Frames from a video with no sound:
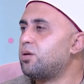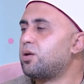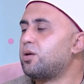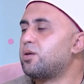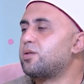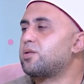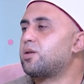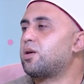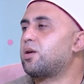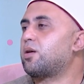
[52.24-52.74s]

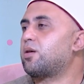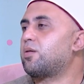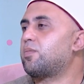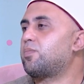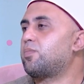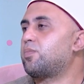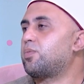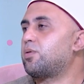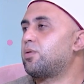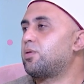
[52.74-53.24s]
حساب
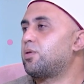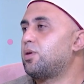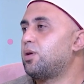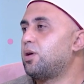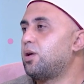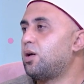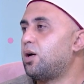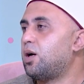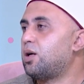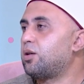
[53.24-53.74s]

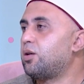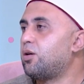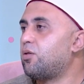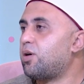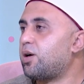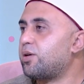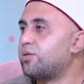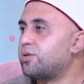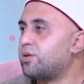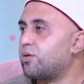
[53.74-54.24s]

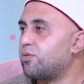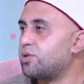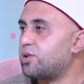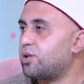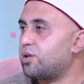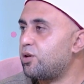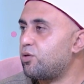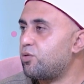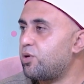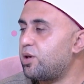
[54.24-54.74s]
الله عز
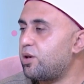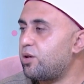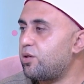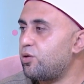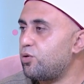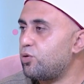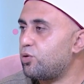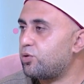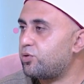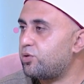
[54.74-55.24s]
وجل هو
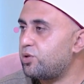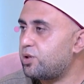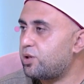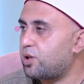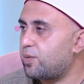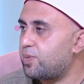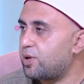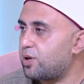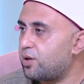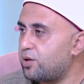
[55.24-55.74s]
الذي
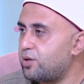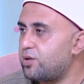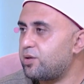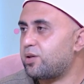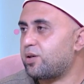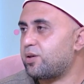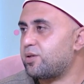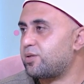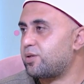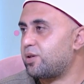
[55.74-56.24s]
يعطيك
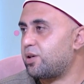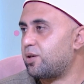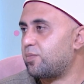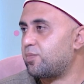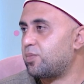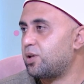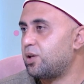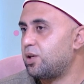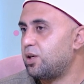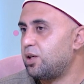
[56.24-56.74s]
بغير حساب
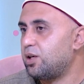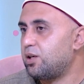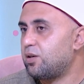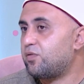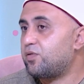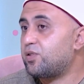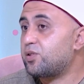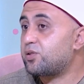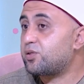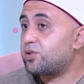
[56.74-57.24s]

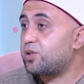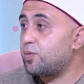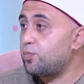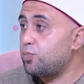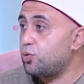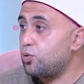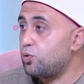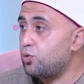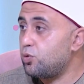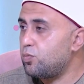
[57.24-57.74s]

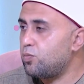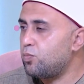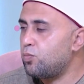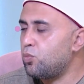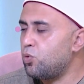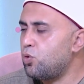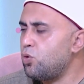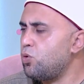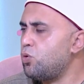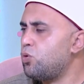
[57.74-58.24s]
فالصبو
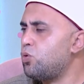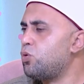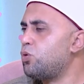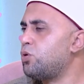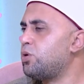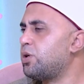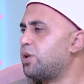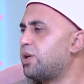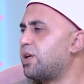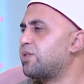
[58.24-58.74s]

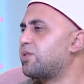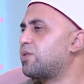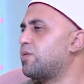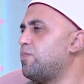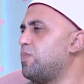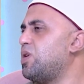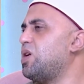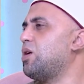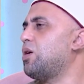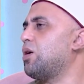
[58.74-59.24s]
مر
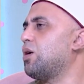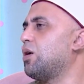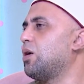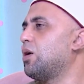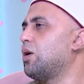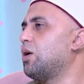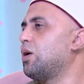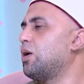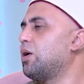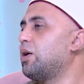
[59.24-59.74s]
كاسمه
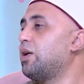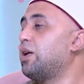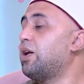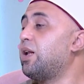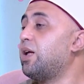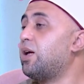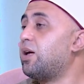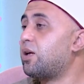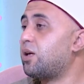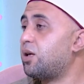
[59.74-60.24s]

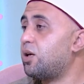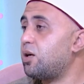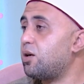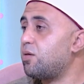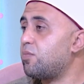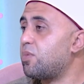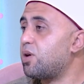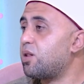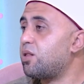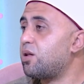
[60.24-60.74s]

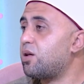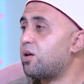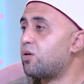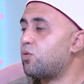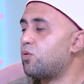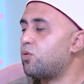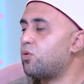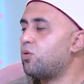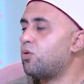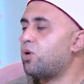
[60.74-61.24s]
لكن
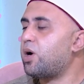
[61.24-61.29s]
مذاقه